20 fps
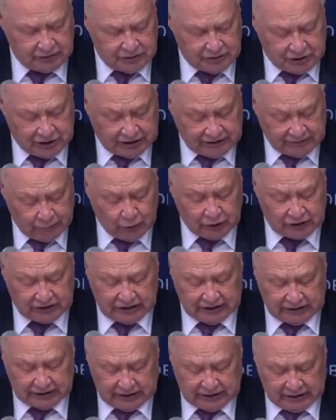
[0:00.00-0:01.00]

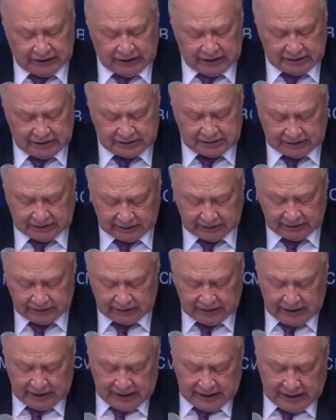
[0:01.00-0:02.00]
Четвертая тенденция.
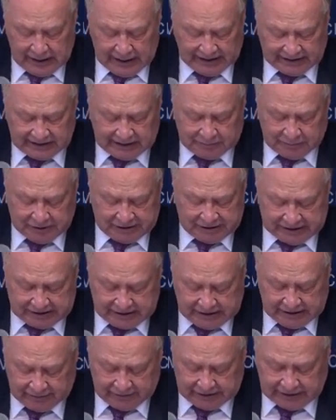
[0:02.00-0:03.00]
Одним из
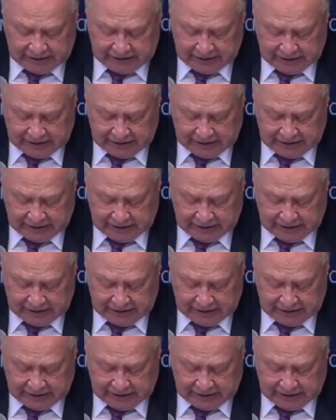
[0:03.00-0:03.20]
основных